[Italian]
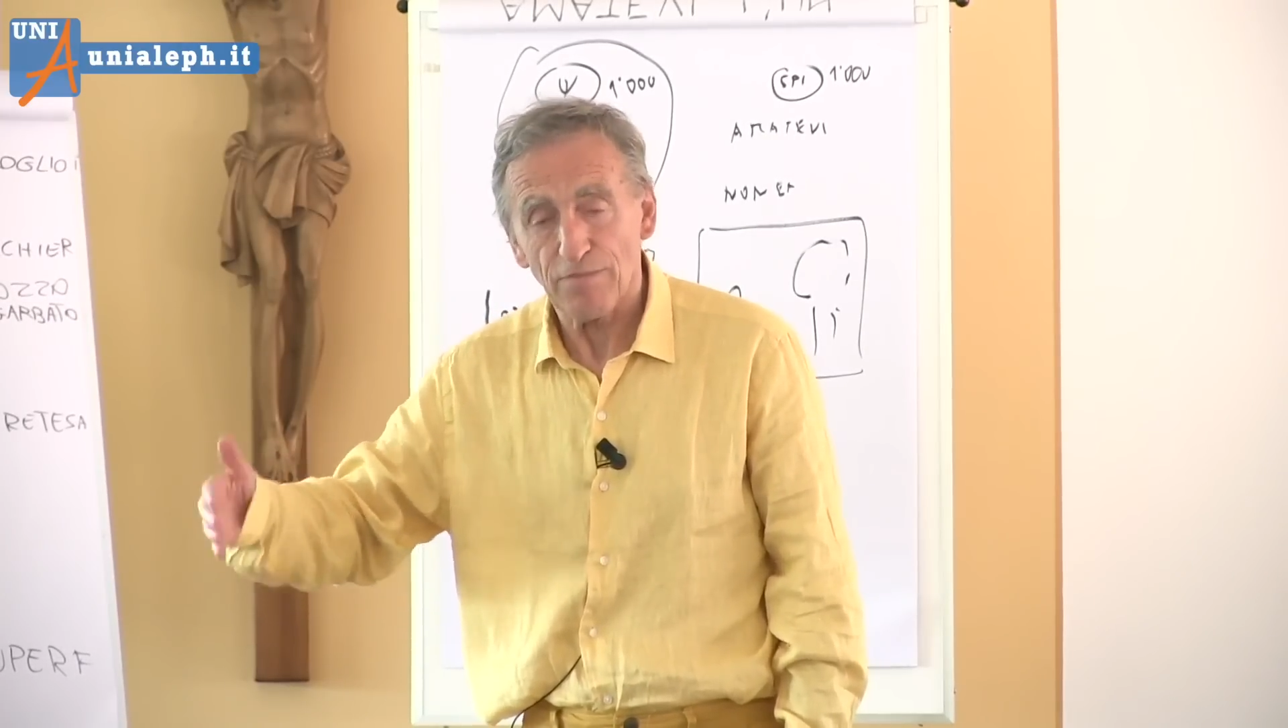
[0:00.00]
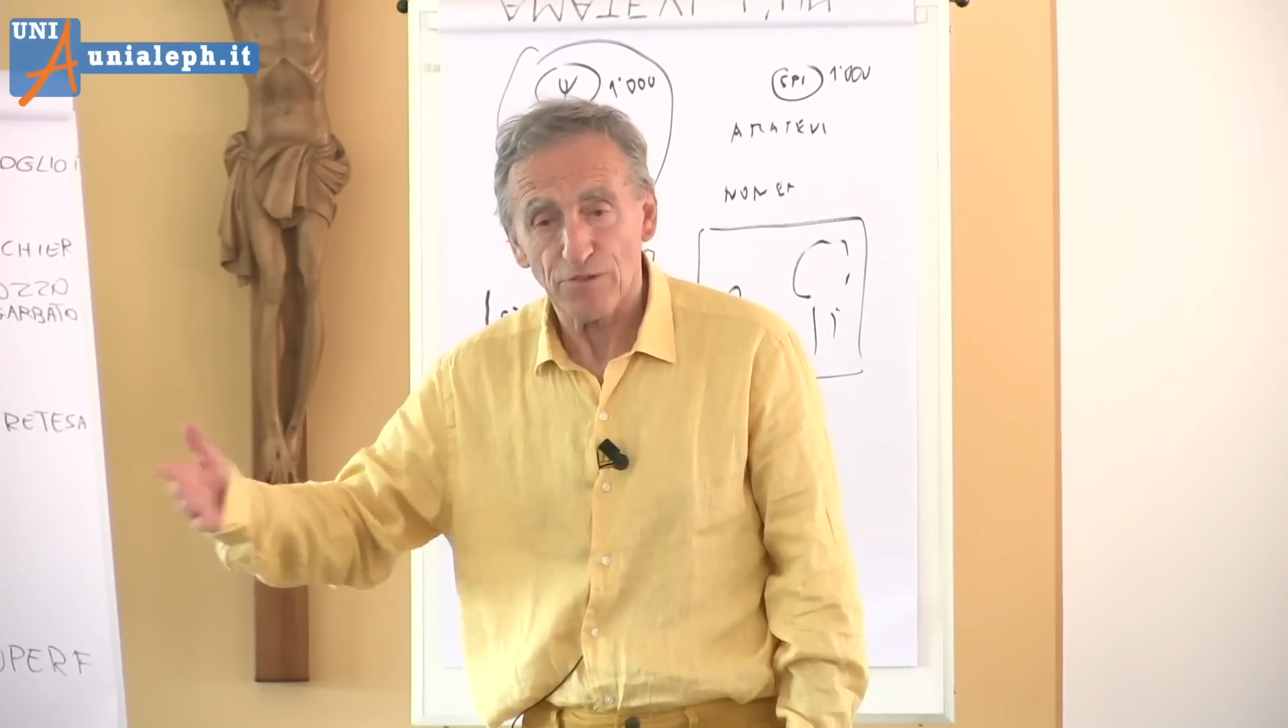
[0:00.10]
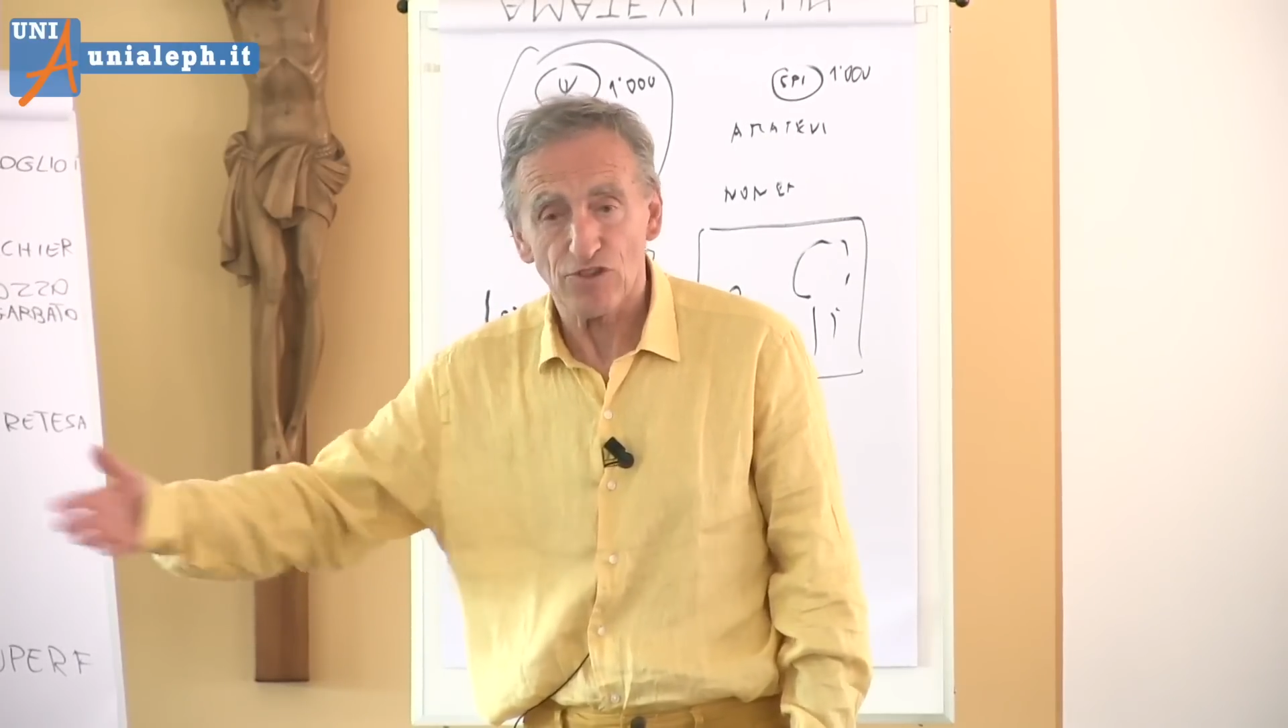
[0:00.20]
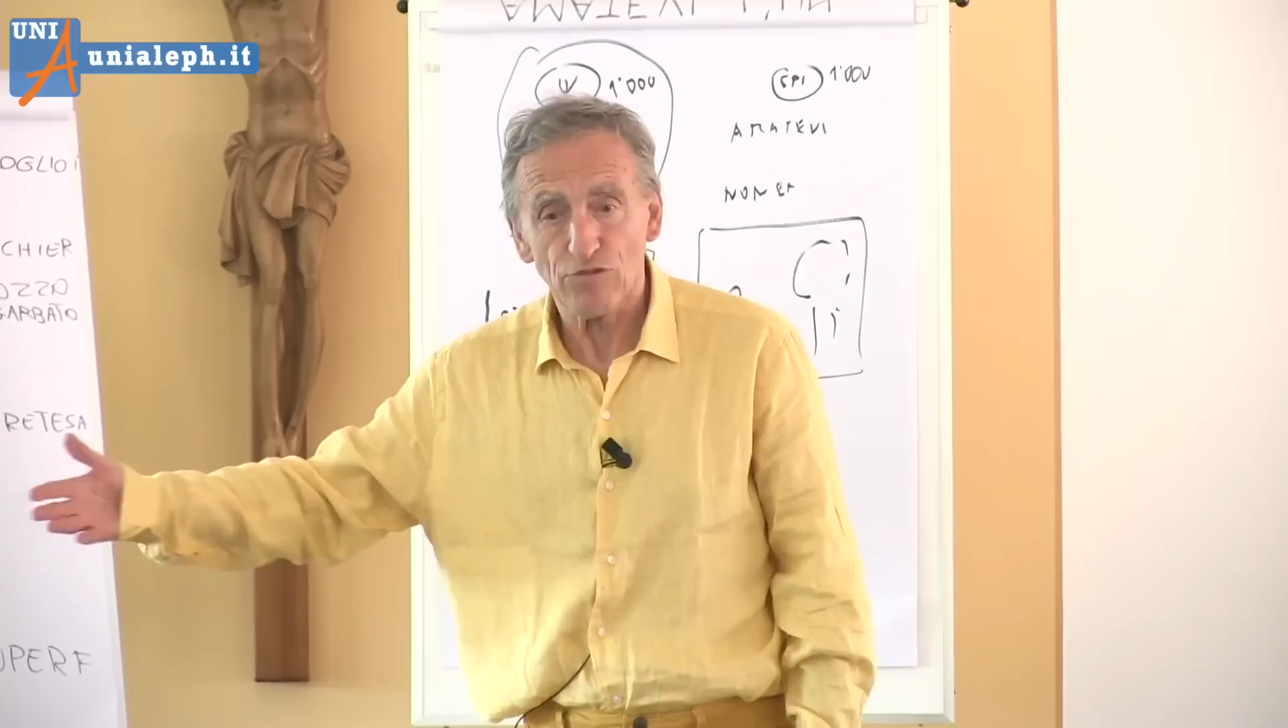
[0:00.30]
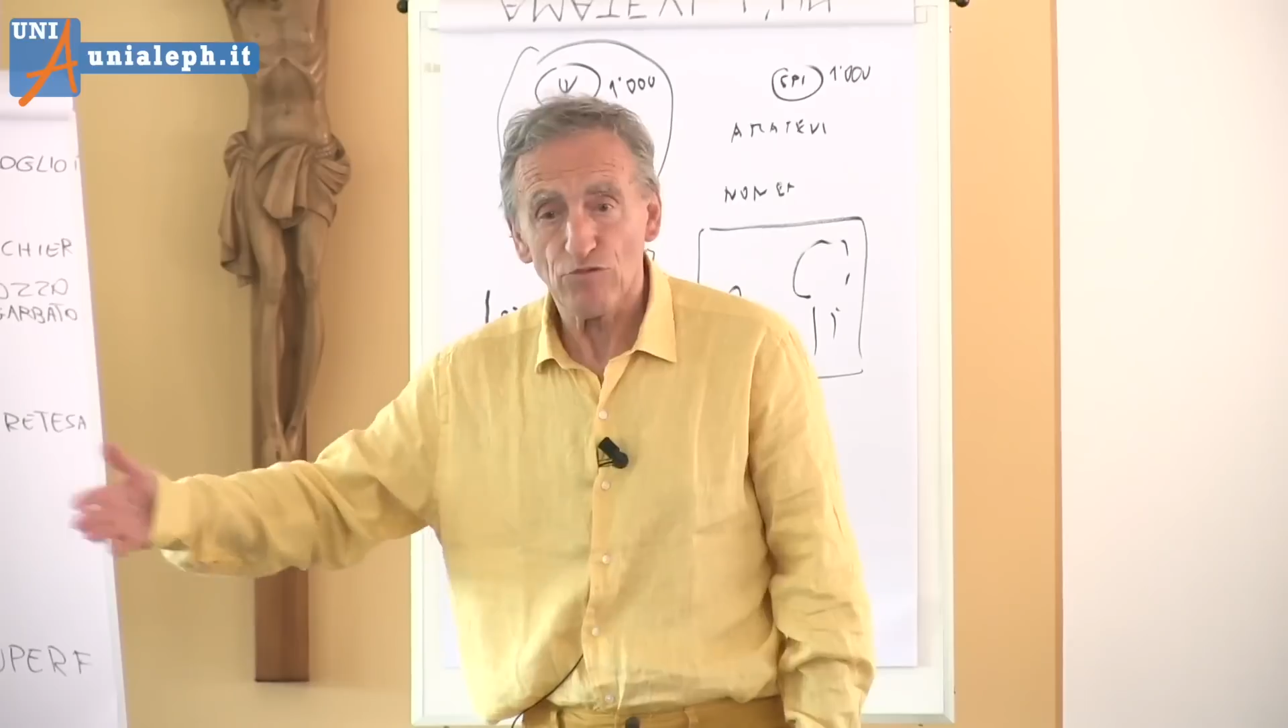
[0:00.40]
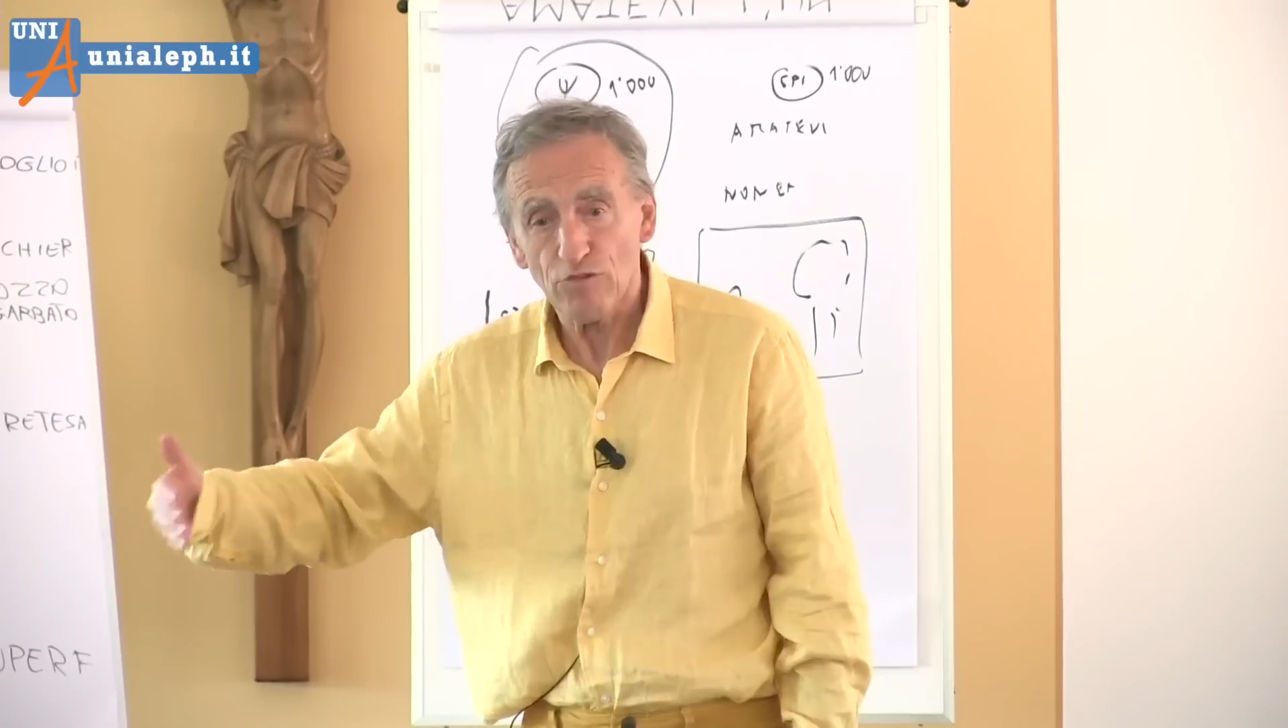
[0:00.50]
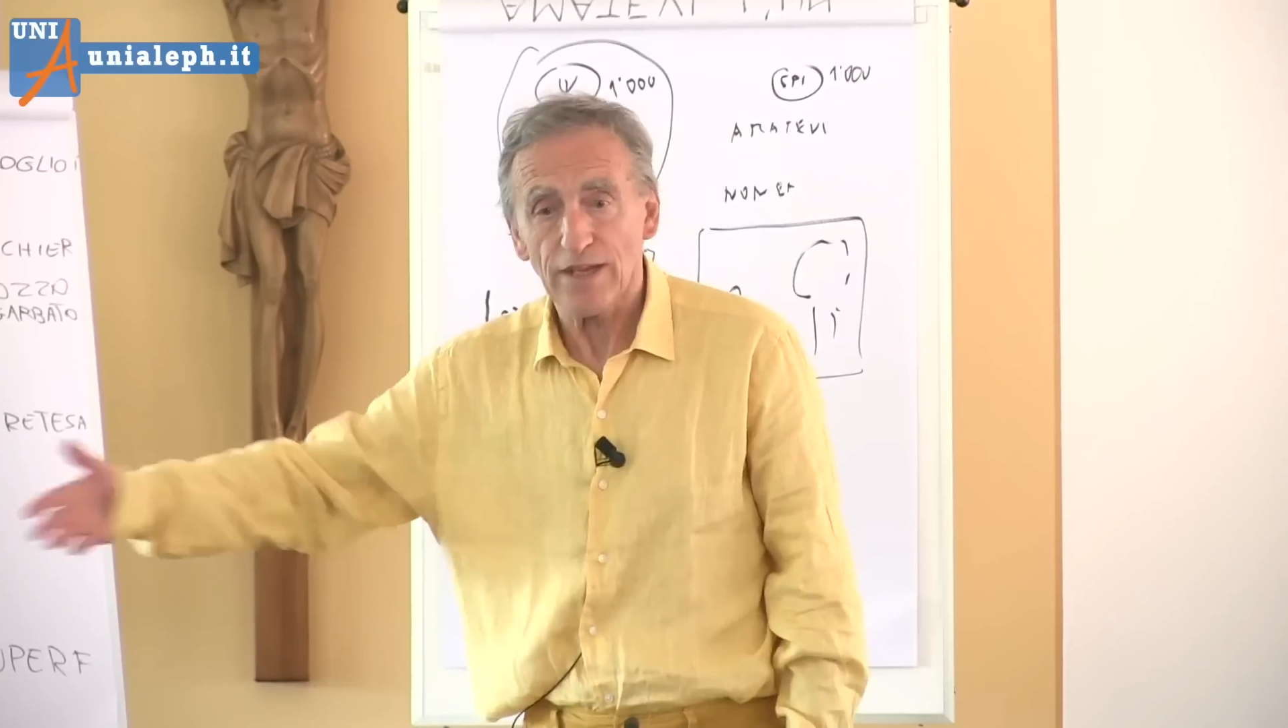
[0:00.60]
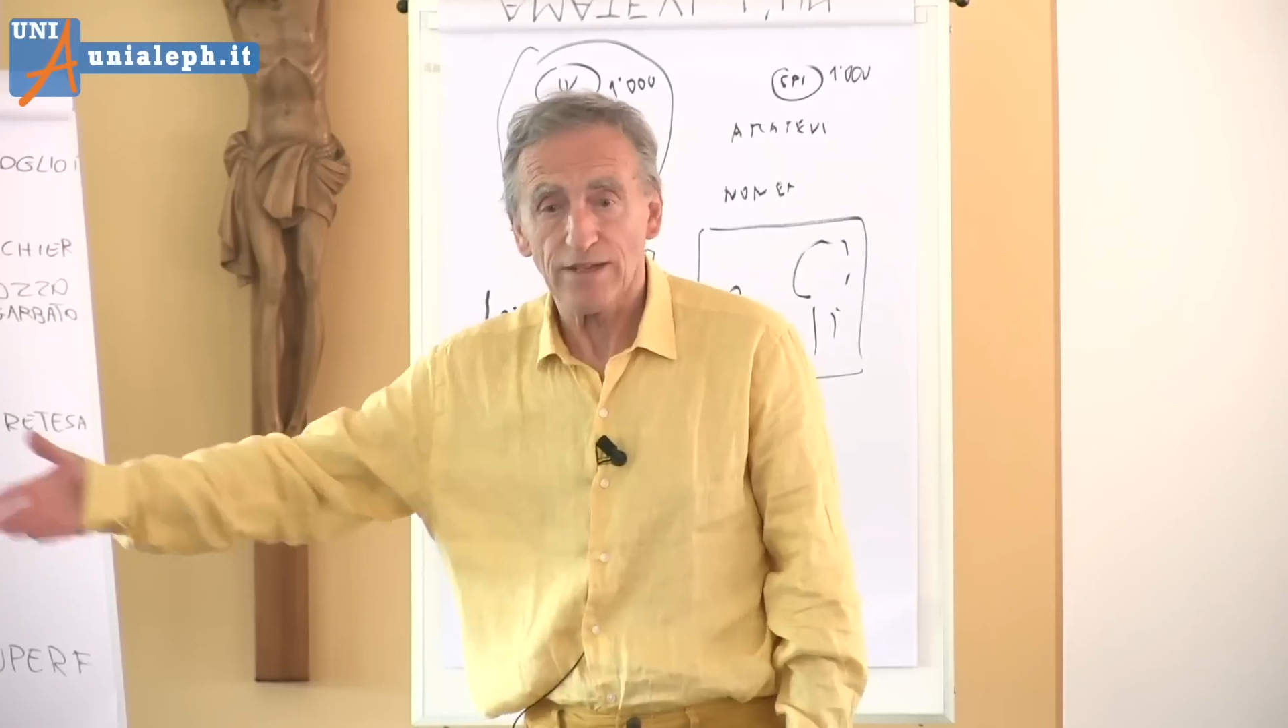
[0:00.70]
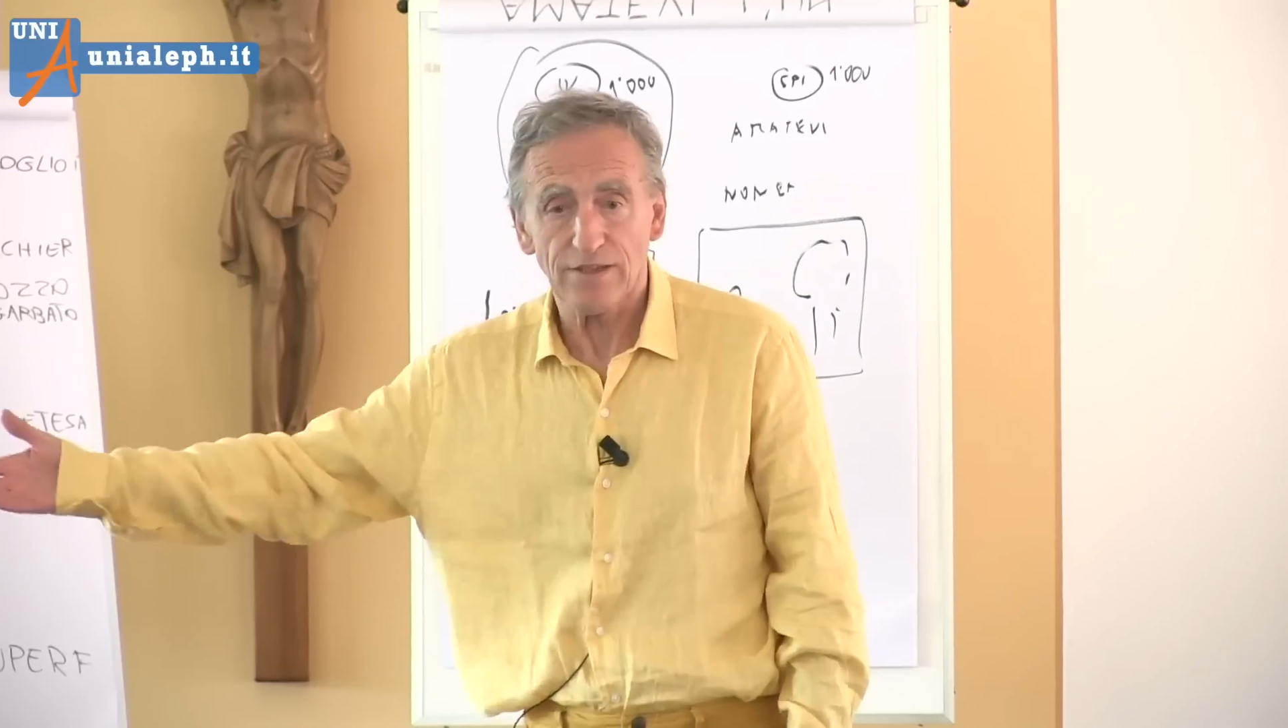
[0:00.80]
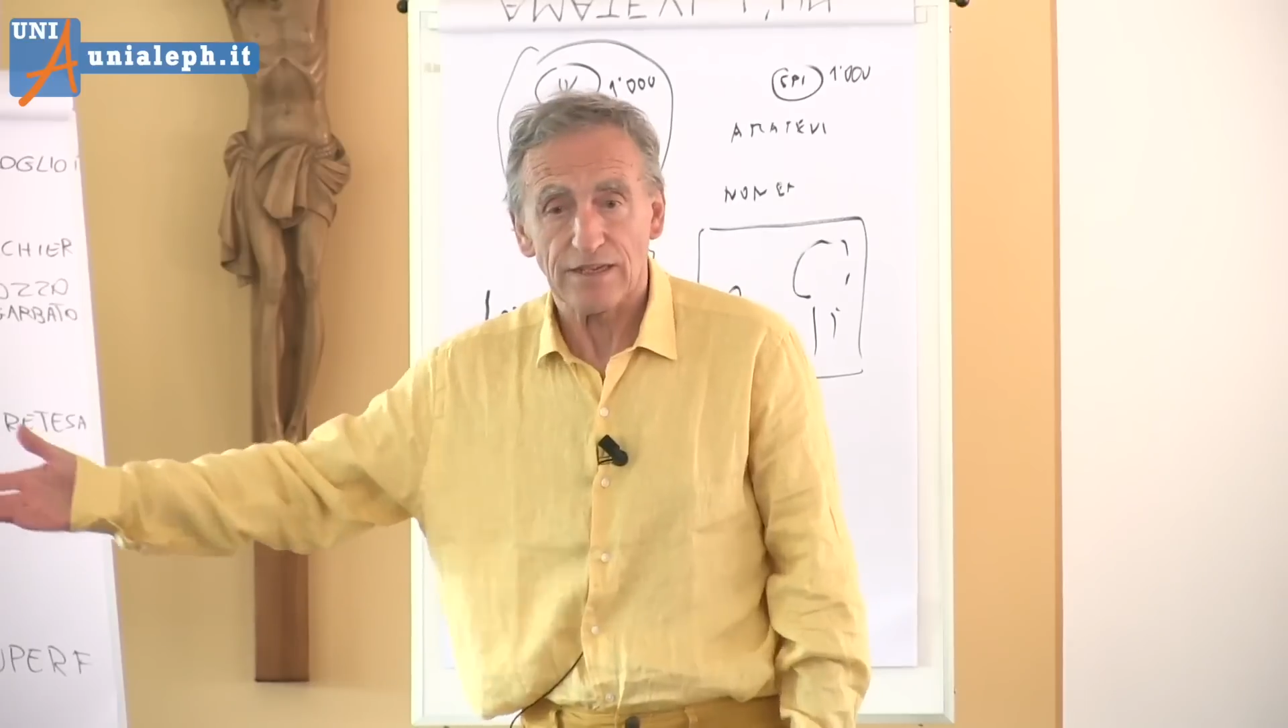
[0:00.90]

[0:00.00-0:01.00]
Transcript: procedura. Sì.